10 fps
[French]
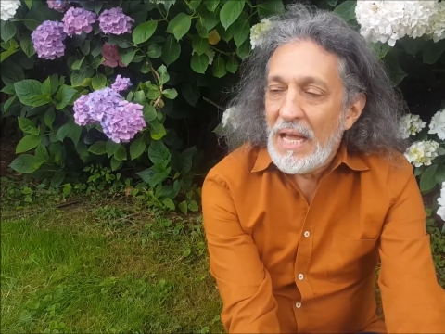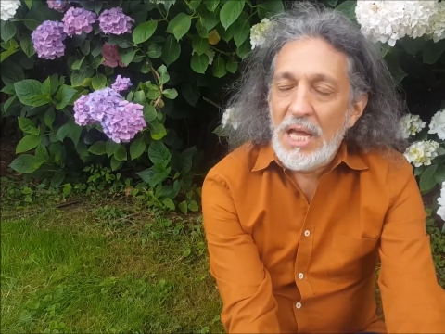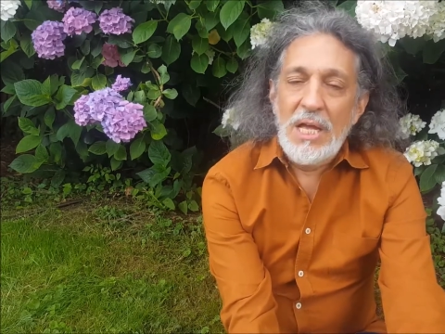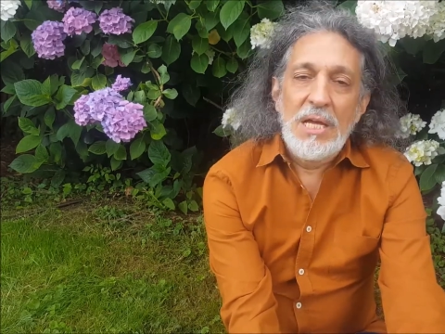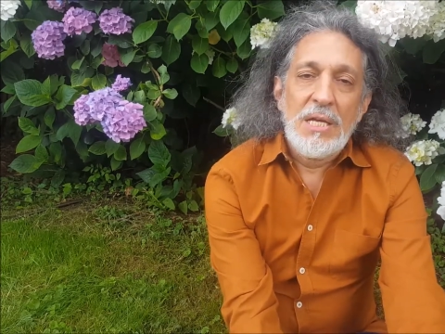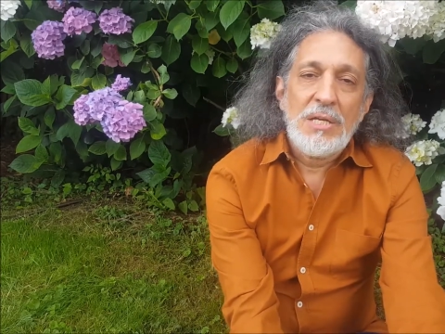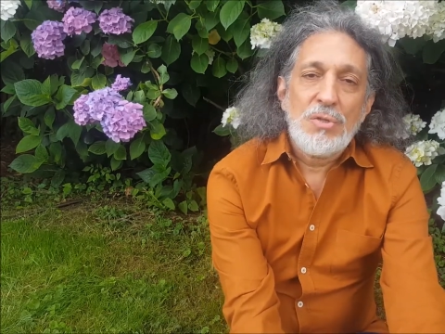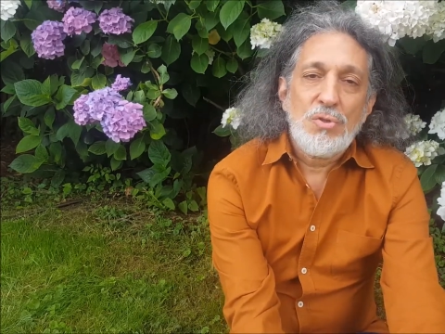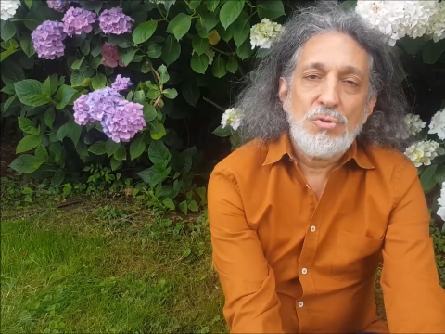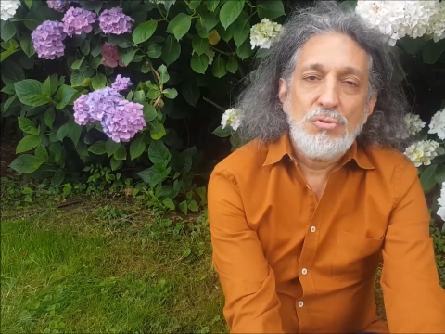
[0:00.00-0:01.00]

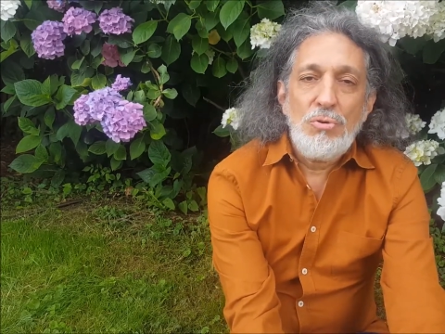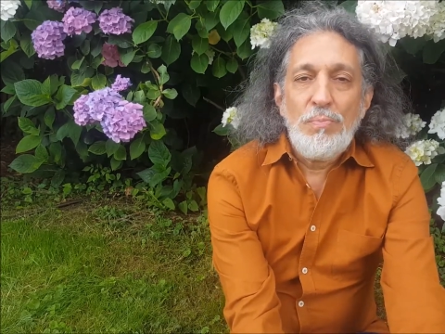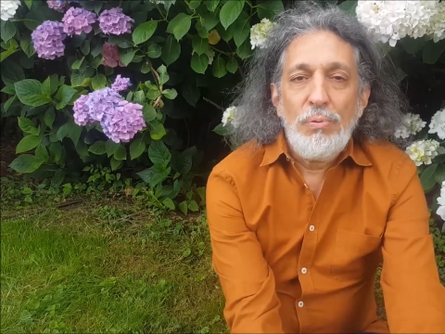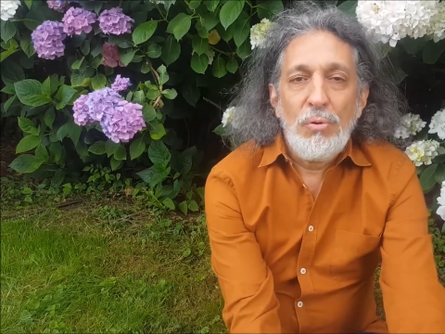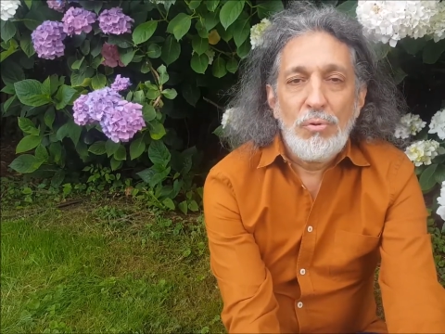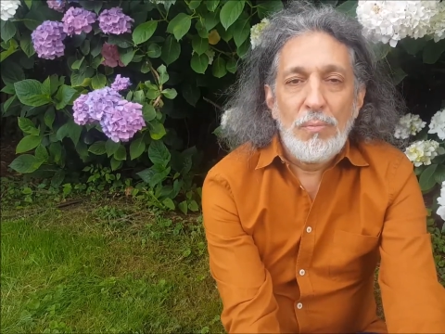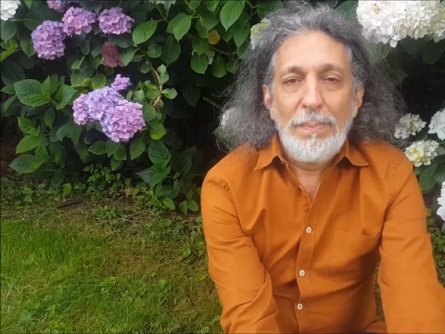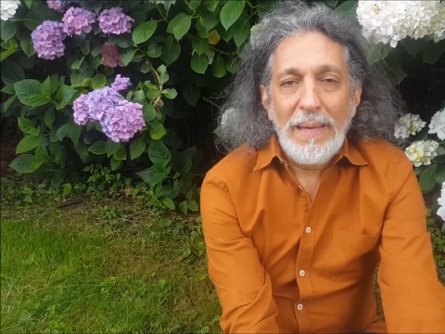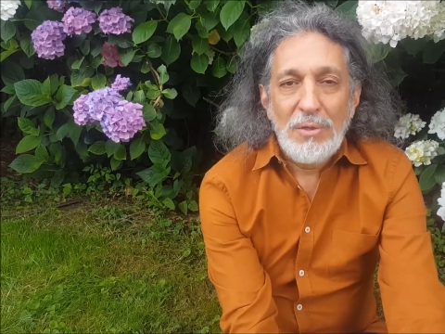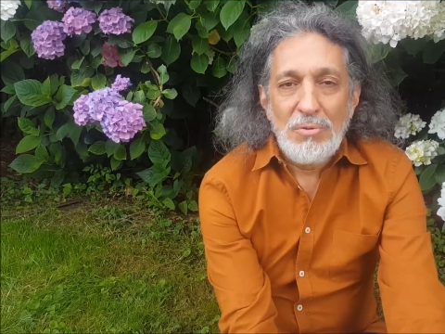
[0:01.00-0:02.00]
un suppôt de
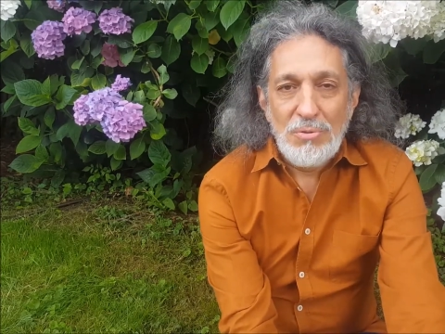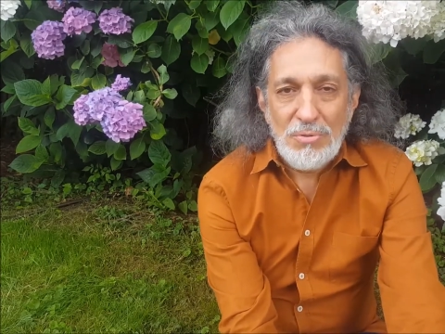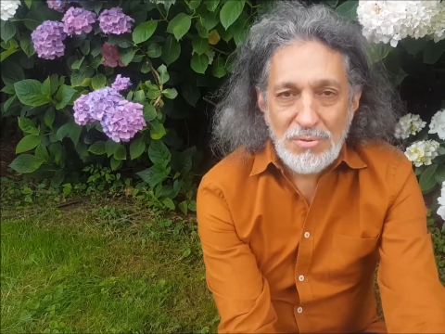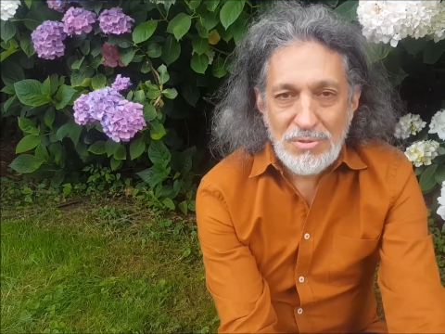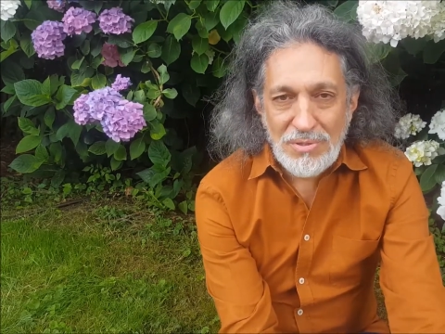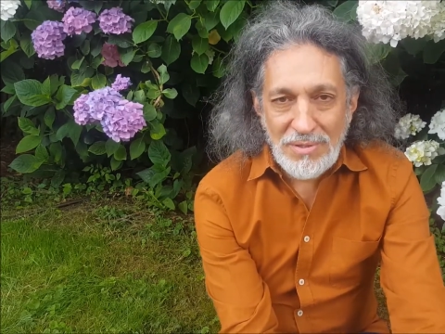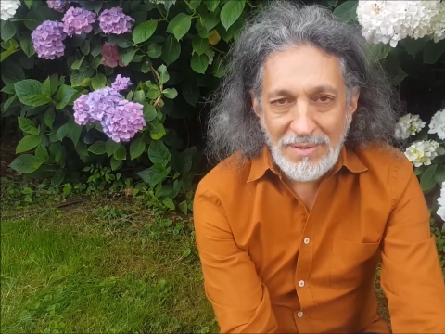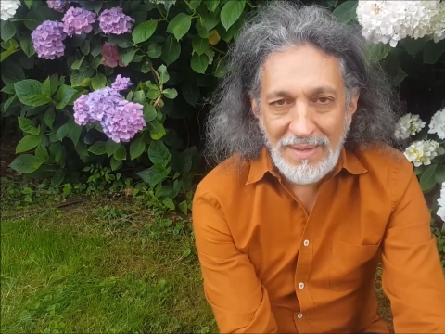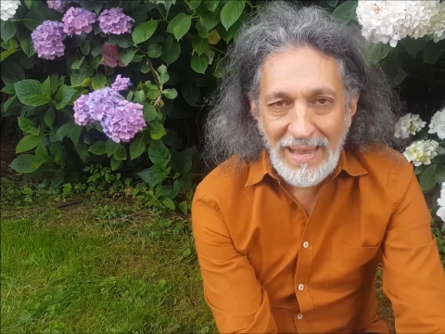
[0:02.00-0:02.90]
Bacchus